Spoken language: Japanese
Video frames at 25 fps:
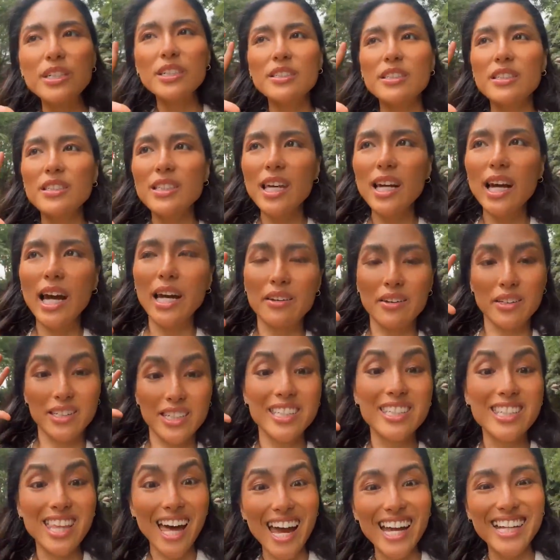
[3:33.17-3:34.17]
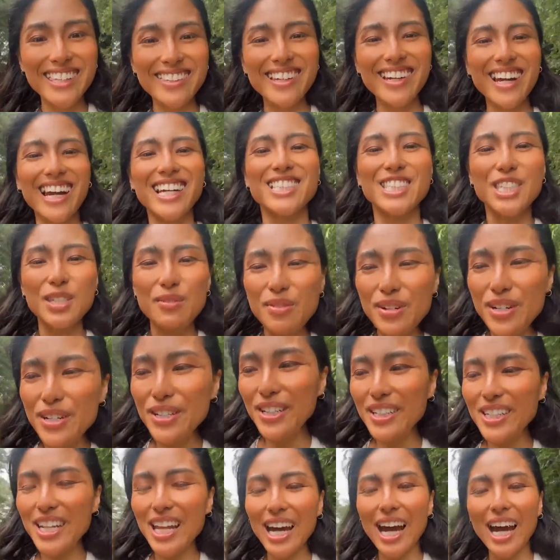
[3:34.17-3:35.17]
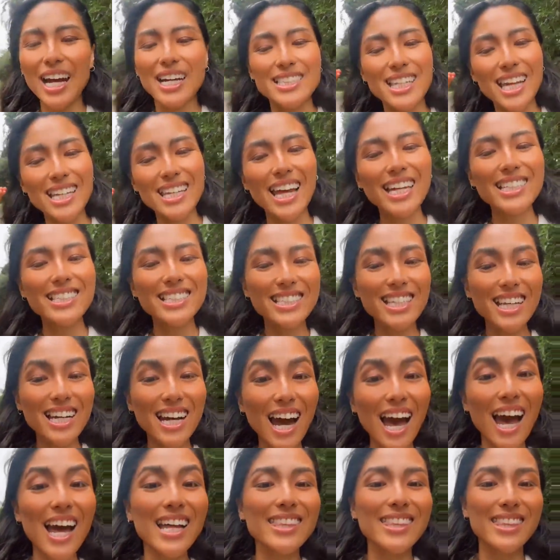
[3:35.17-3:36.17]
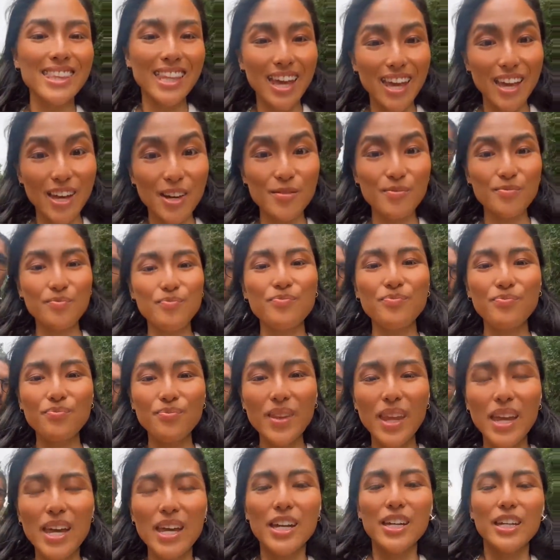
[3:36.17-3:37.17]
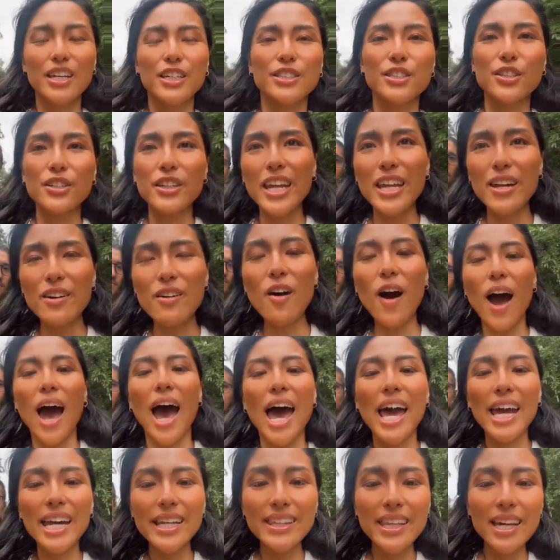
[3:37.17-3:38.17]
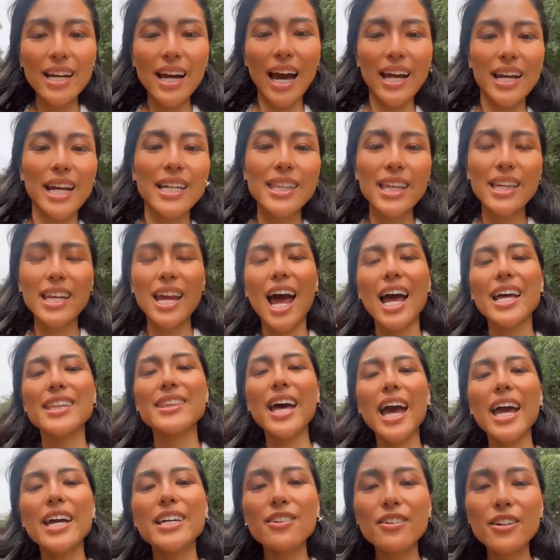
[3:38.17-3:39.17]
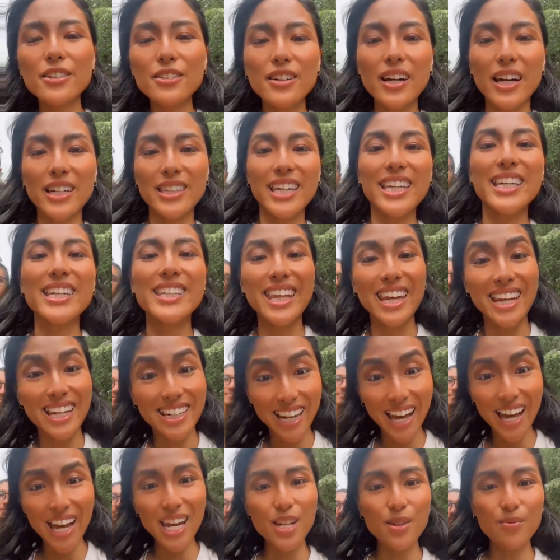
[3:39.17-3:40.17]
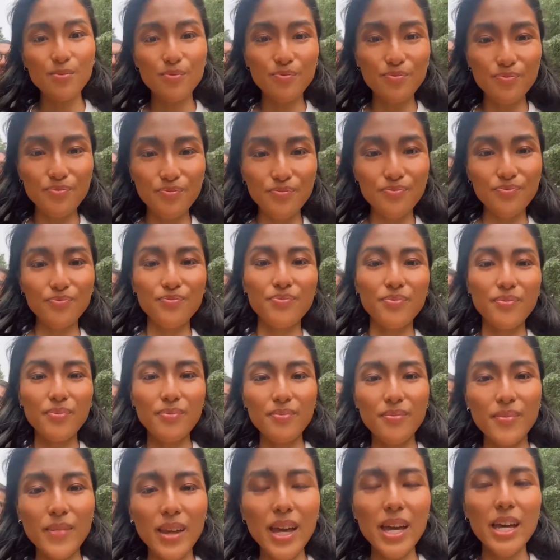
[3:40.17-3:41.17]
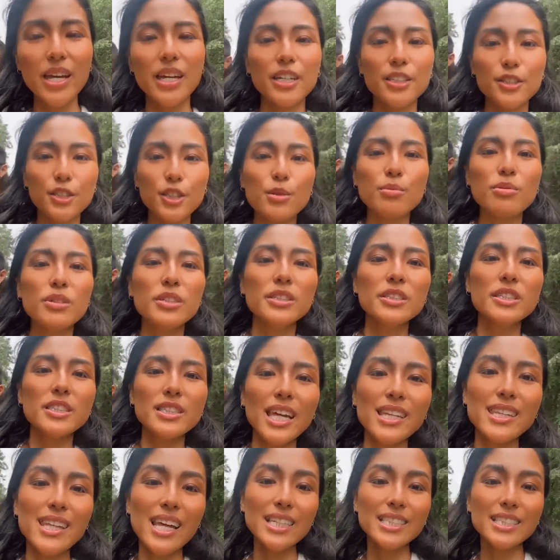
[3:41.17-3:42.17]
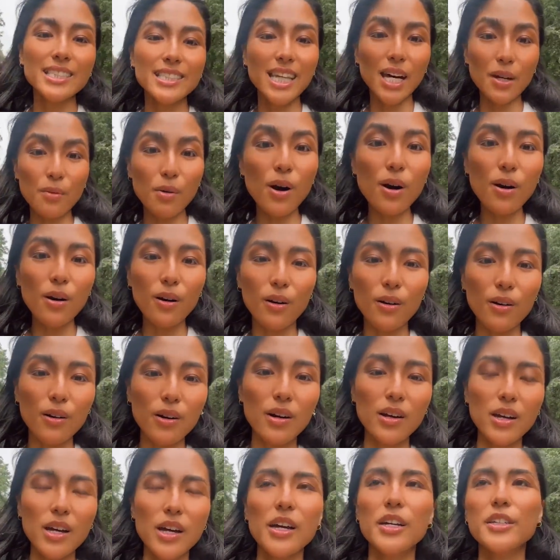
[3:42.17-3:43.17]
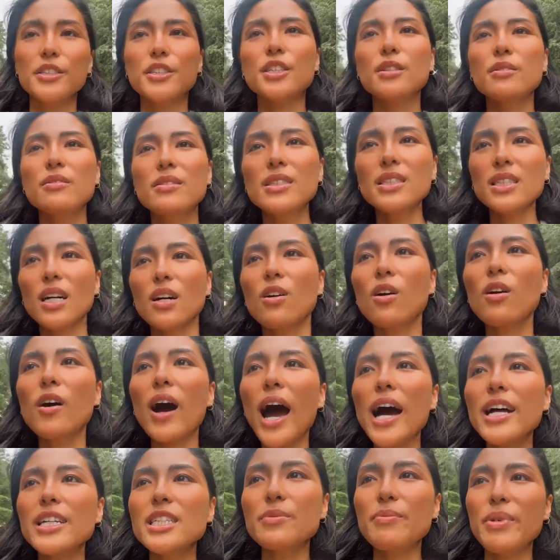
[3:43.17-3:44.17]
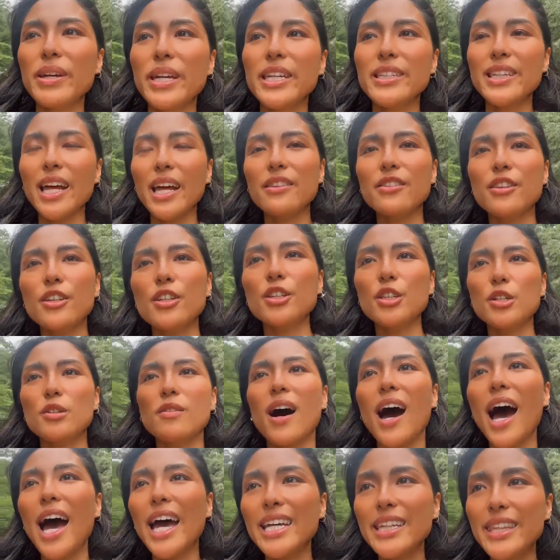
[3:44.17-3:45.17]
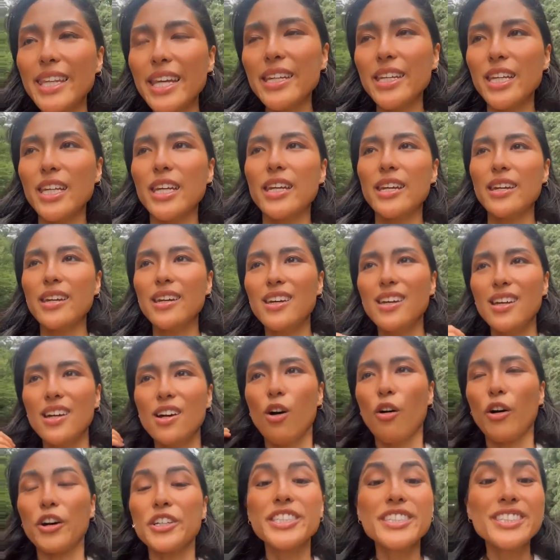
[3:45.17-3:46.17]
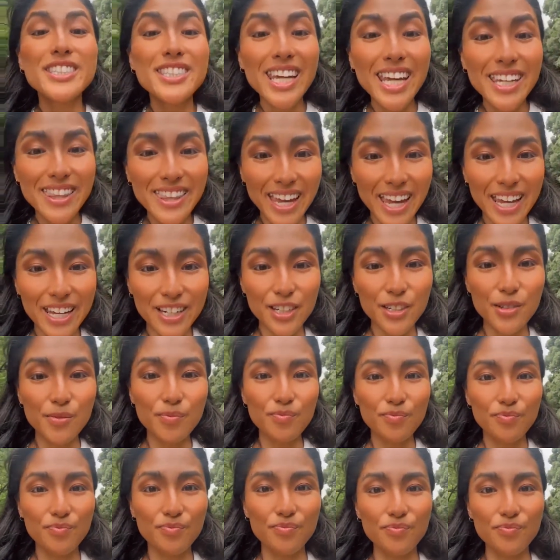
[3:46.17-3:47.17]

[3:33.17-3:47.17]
分の中の期待とか自分の中の正しさがあって、それを相手があなたに与えることができていない。自分の正しさを自分がこうあるべきだっていうのを相手に押し付けている。